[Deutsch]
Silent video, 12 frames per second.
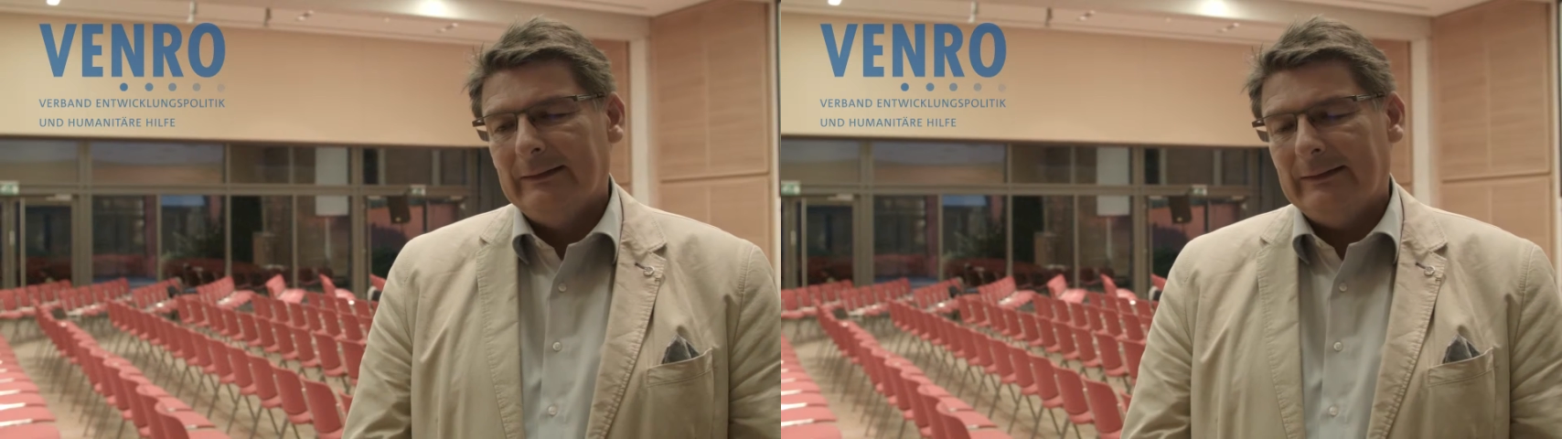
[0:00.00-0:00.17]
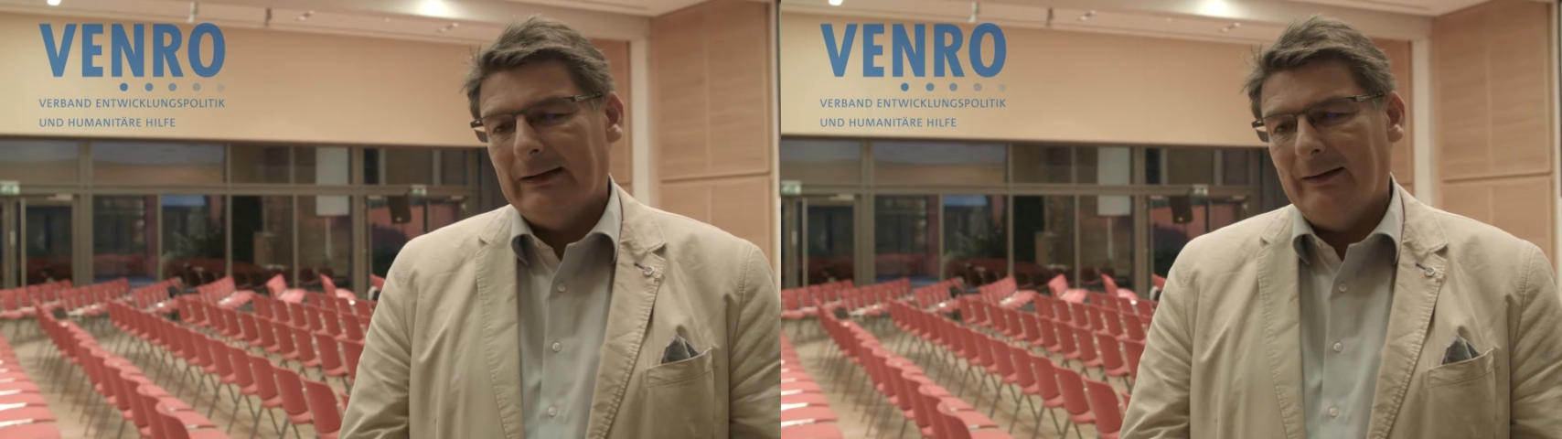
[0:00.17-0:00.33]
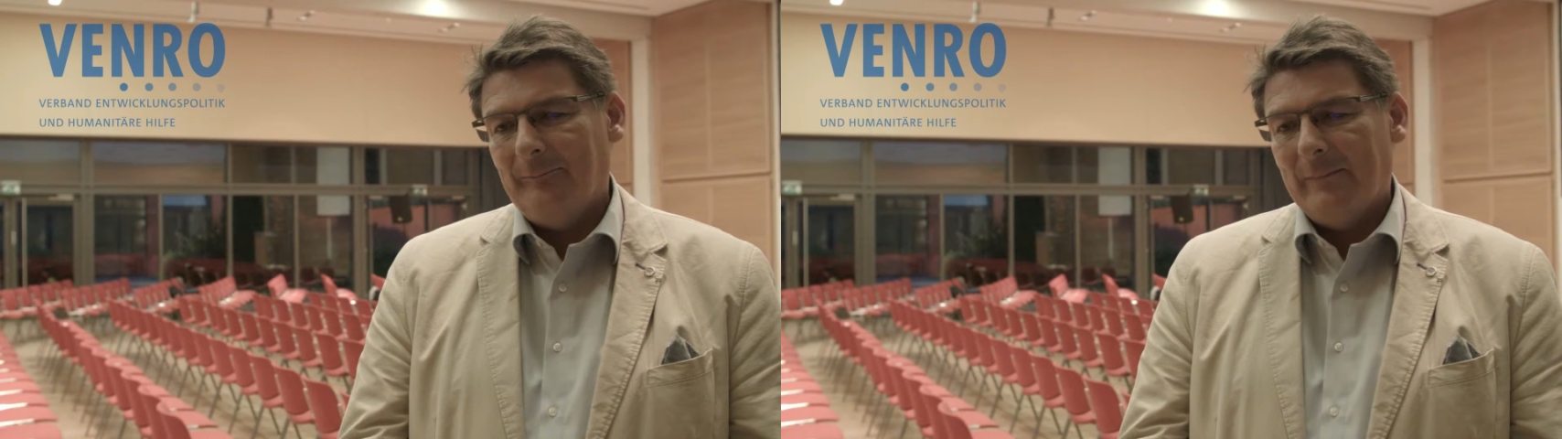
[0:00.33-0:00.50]

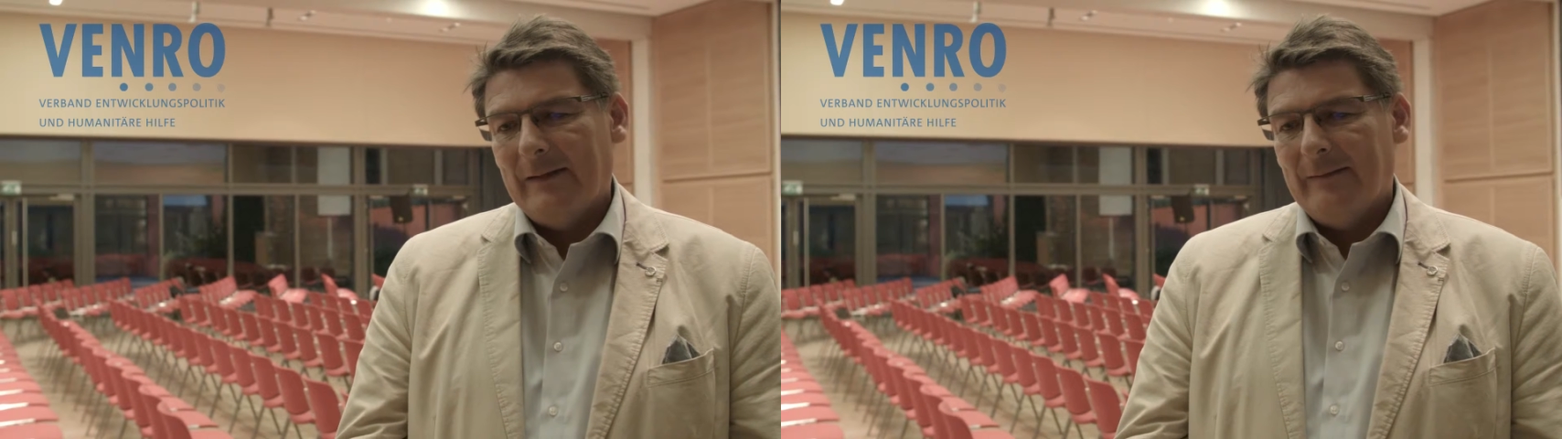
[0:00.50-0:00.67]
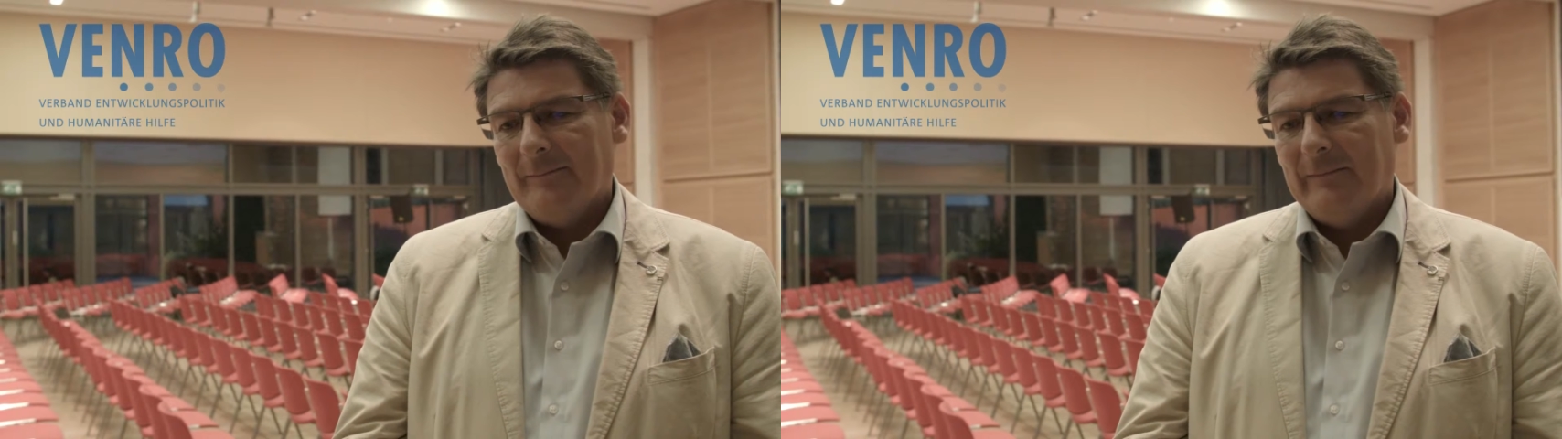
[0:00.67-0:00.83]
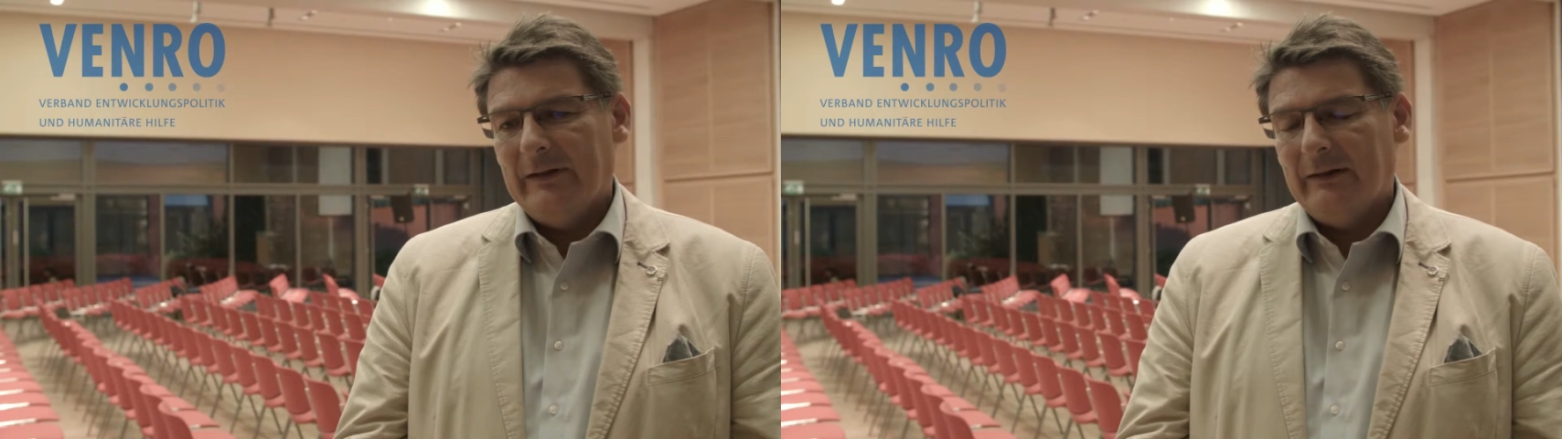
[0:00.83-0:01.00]
ja,
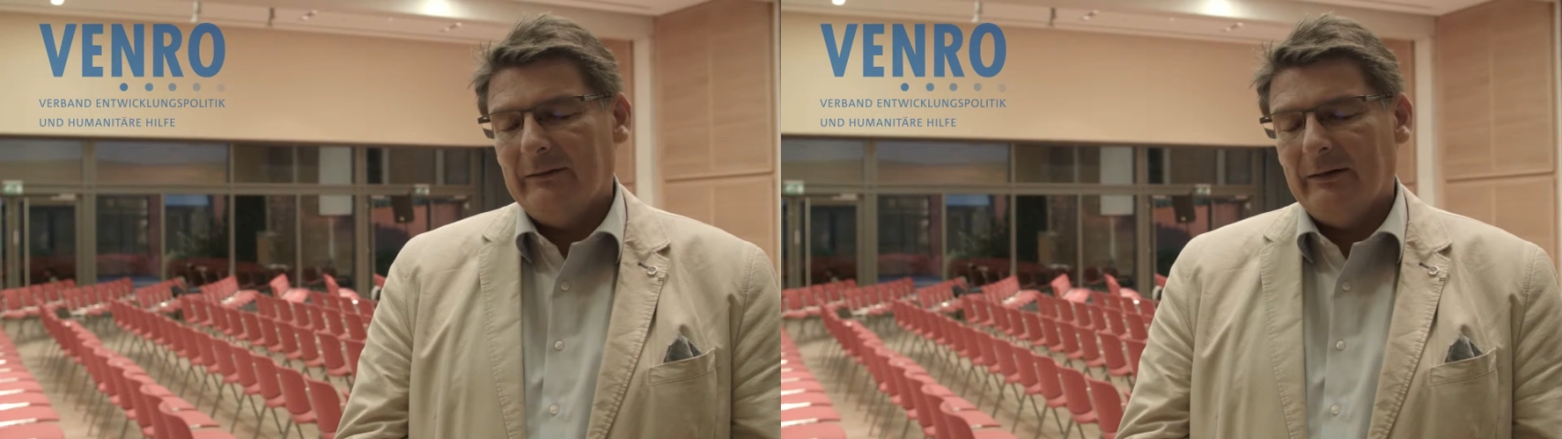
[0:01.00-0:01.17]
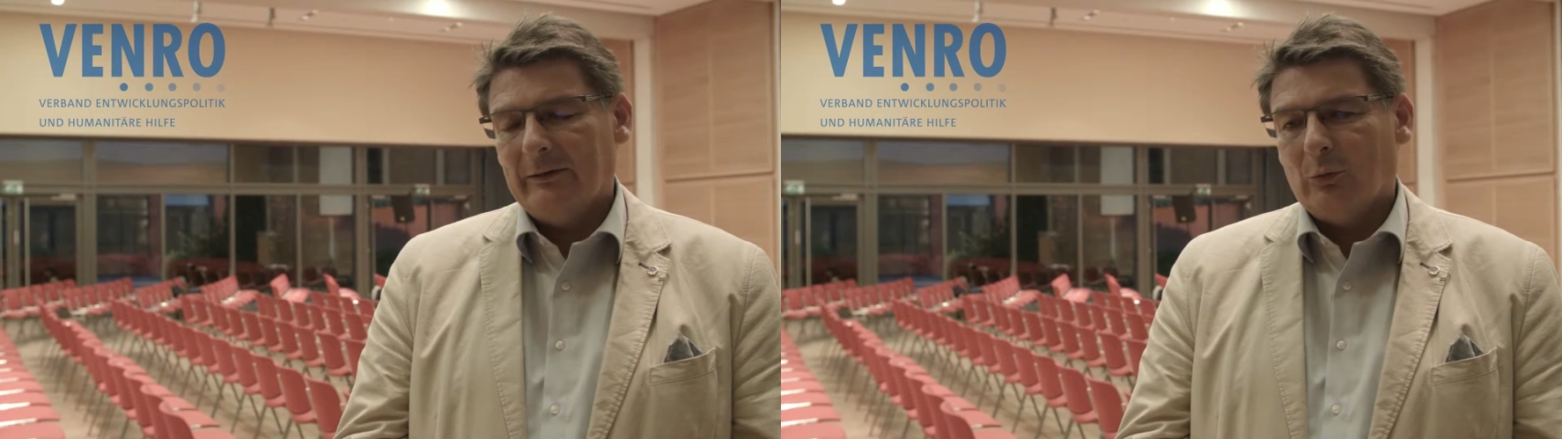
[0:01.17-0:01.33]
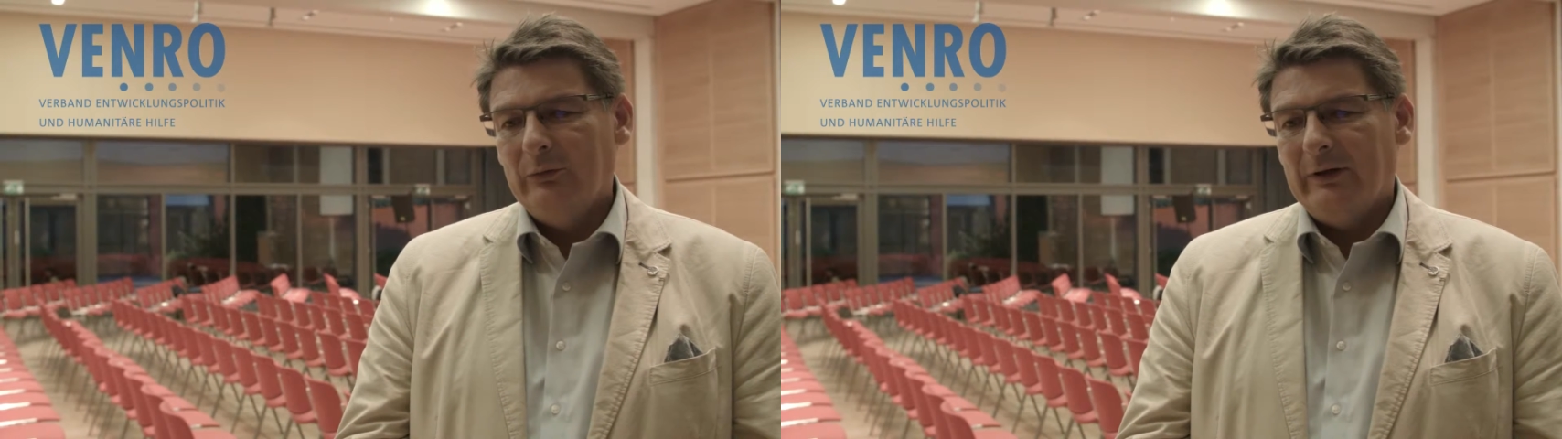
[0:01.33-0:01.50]
eine,
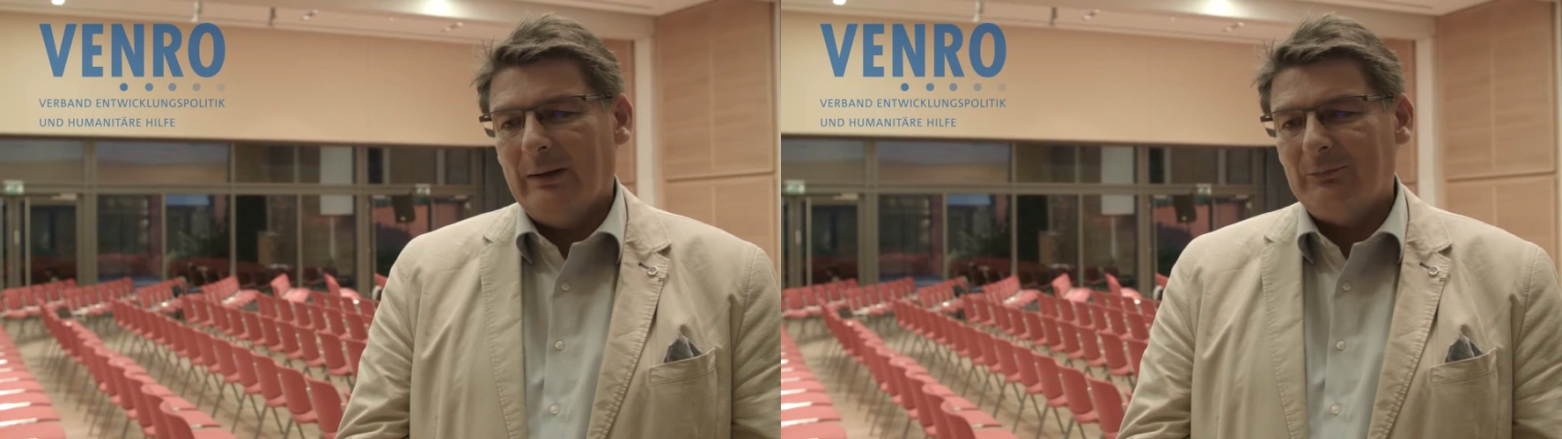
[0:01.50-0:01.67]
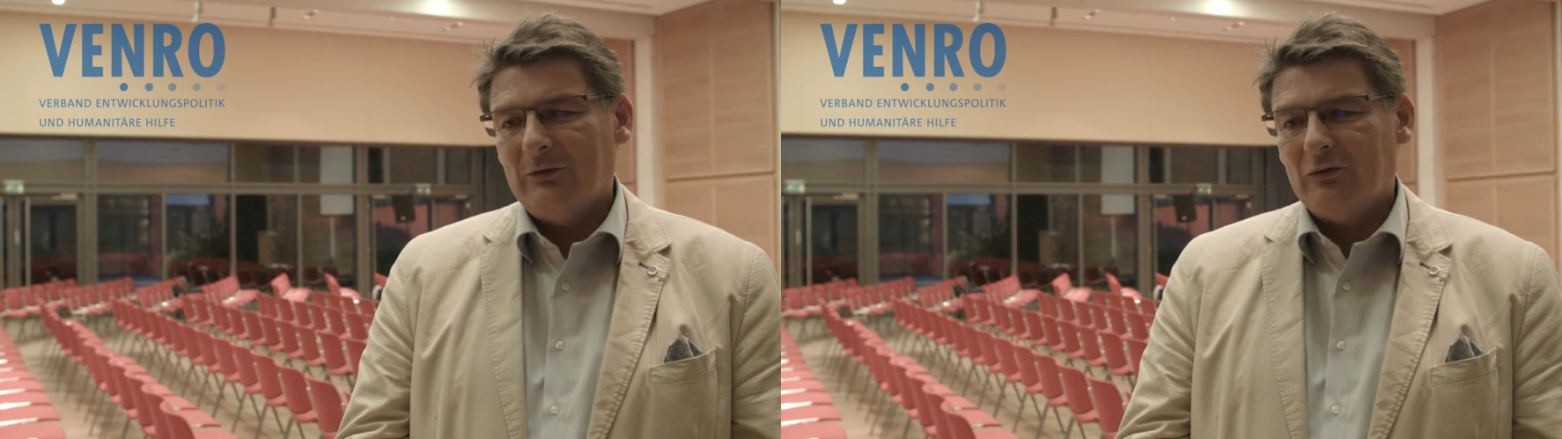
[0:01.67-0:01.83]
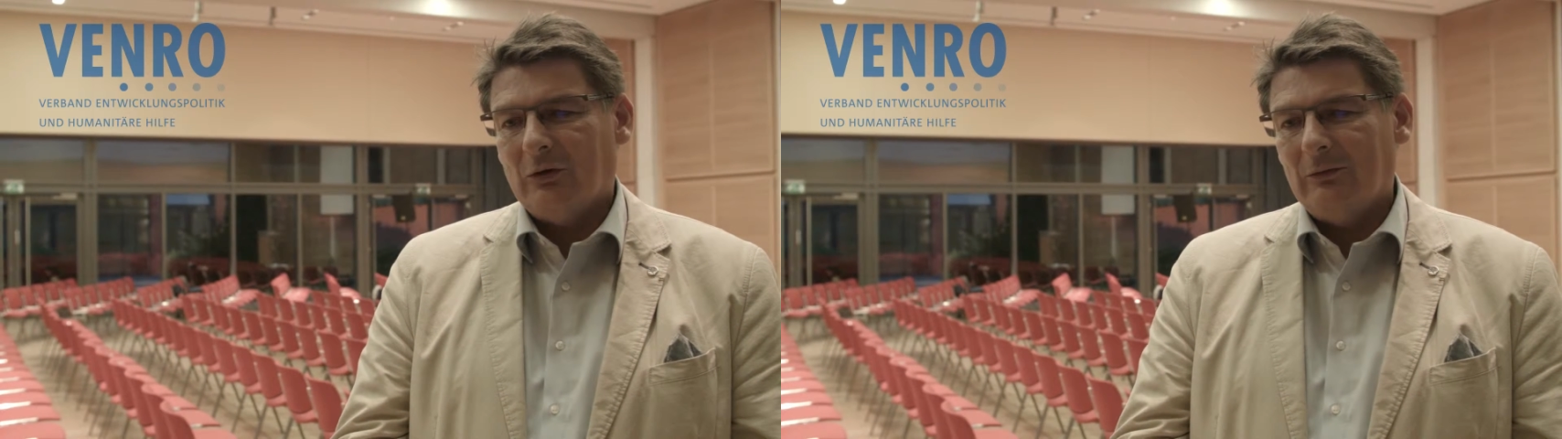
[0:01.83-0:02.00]
eine
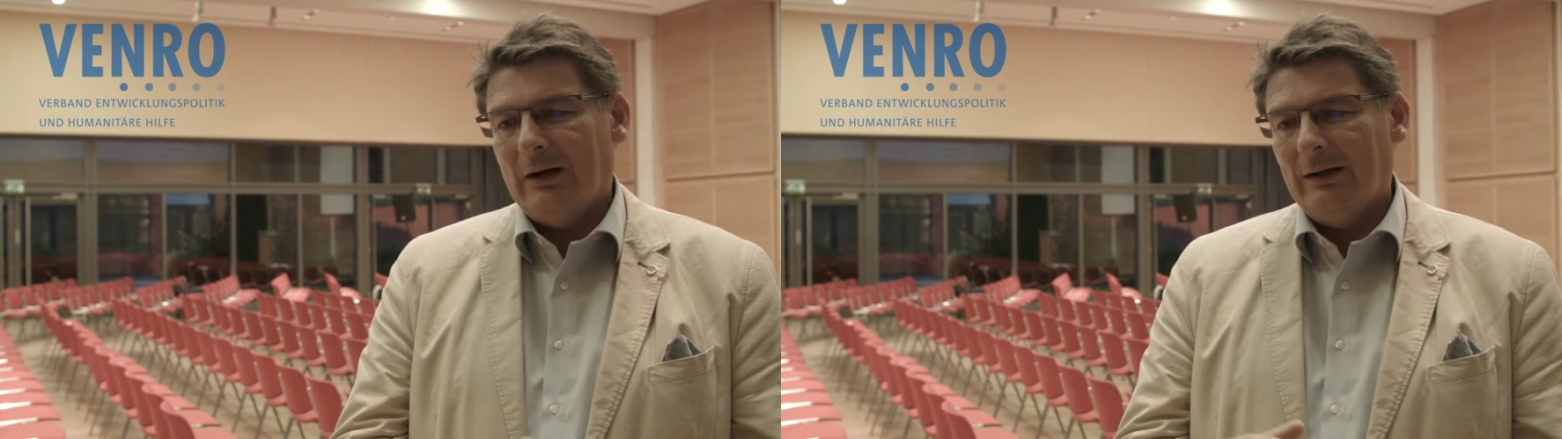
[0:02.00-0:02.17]
Grundabsicherung